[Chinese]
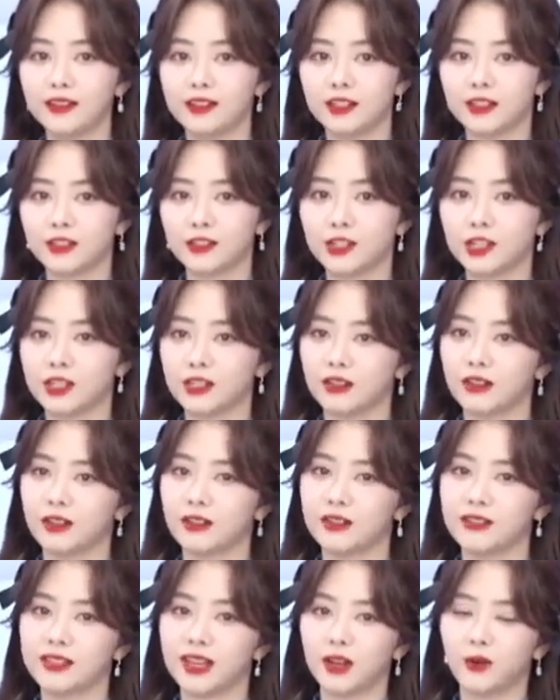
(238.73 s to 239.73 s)
这个
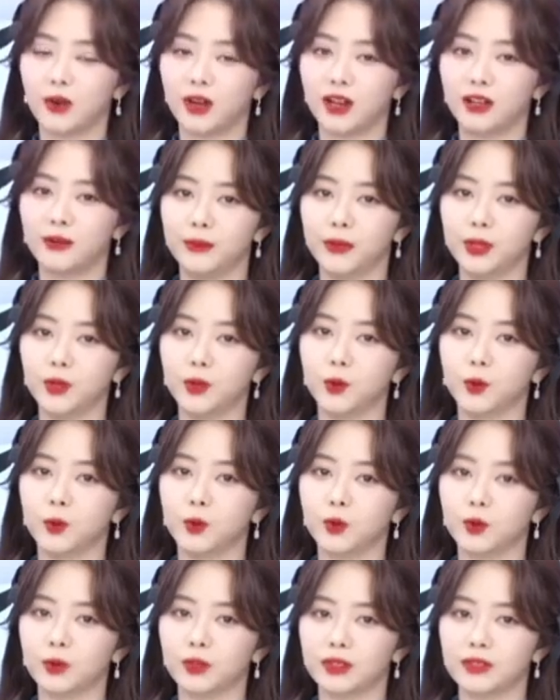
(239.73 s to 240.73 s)
是在我没
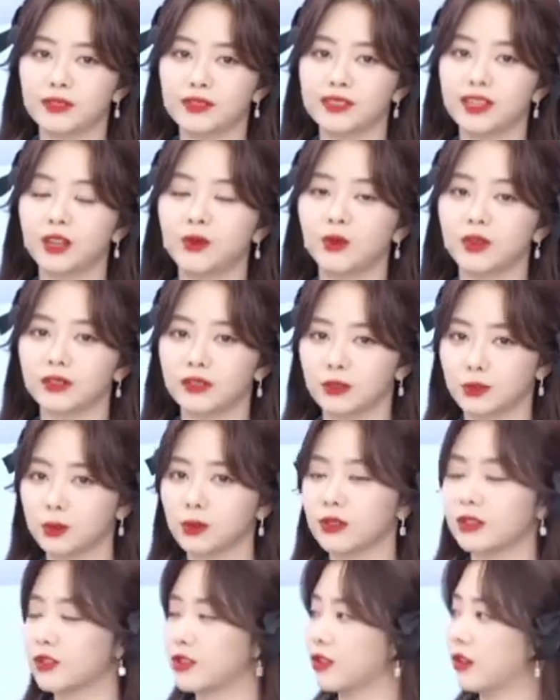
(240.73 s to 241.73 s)
有跟三元合
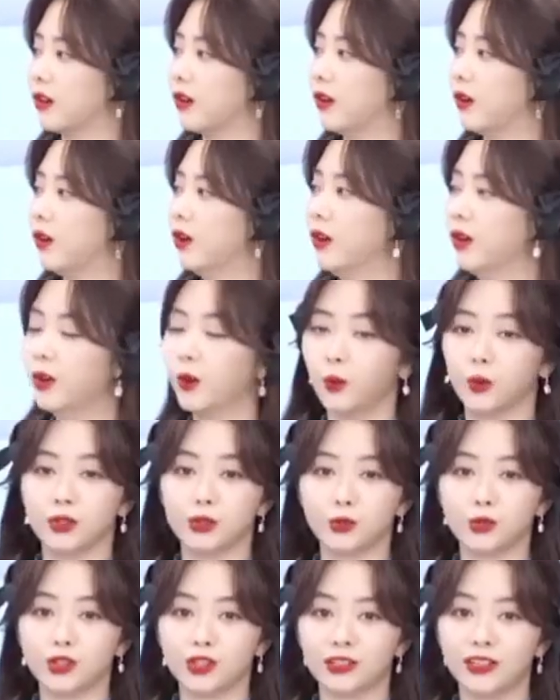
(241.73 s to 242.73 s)
作的时候我
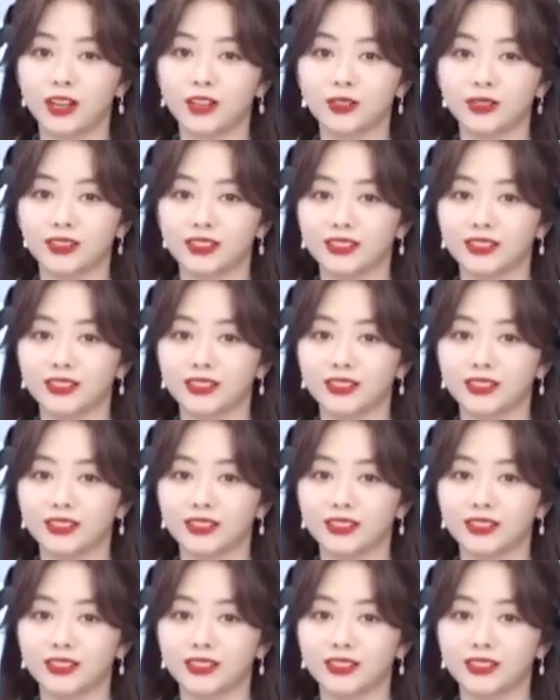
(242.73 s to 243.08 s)
就知道